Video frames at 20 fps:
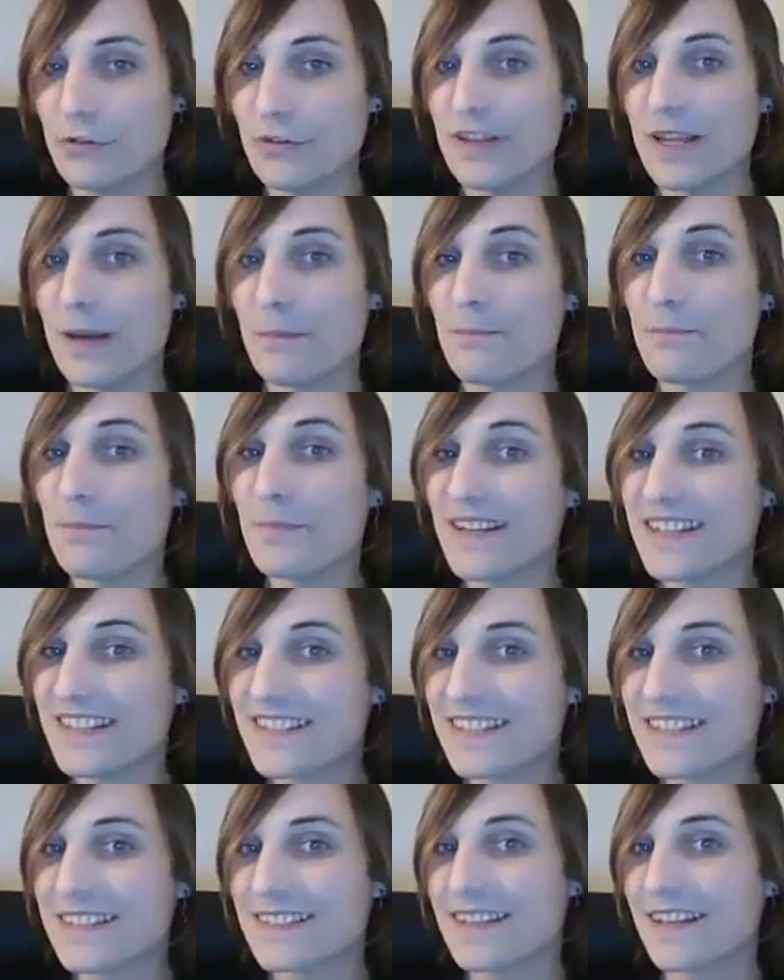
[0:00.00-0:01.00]
Il n'y a pas de
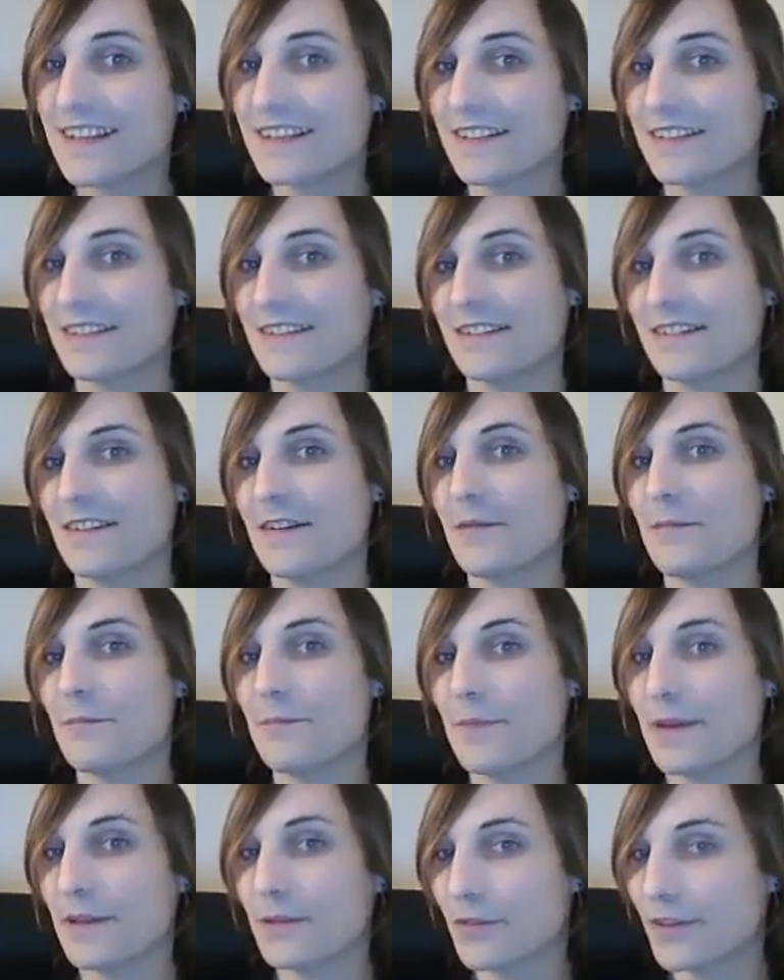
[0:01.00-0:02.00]
C5
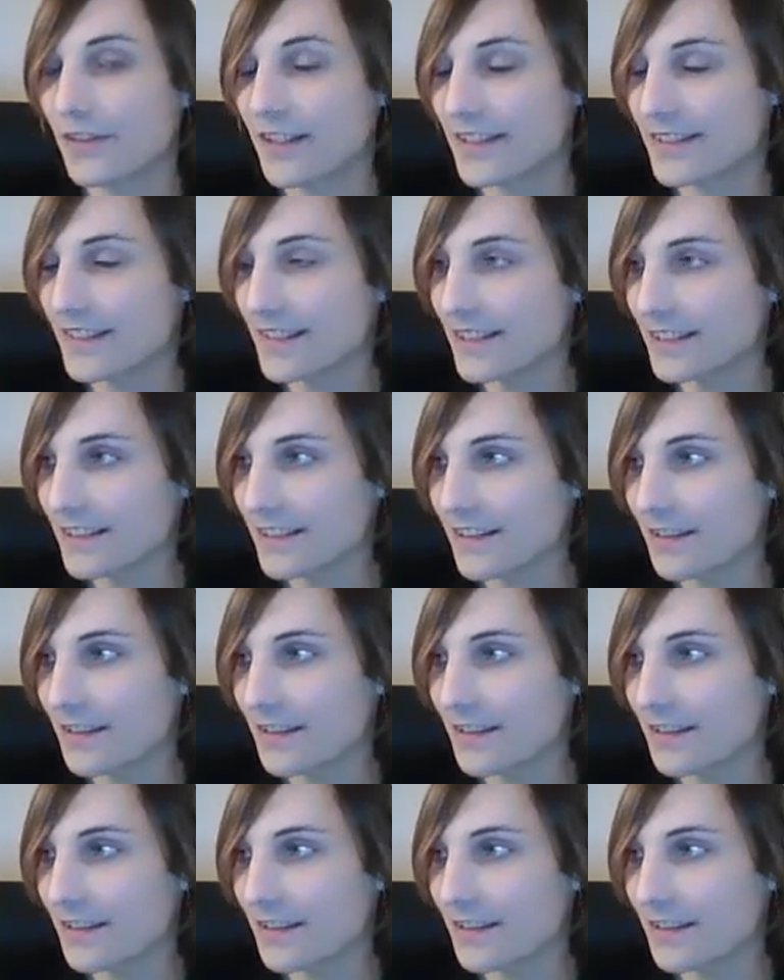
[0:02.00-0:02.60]
parce que D5.